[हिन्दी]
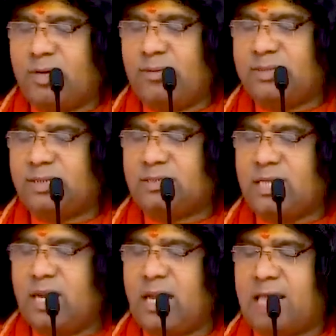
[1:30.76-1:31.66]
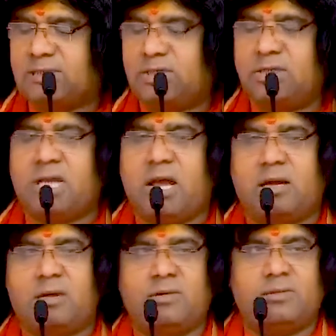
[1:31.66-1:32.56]
की विशेषता है नास्ती
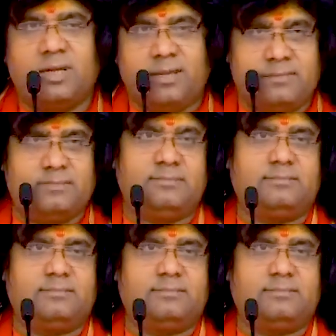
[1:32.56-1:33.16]
हो भयम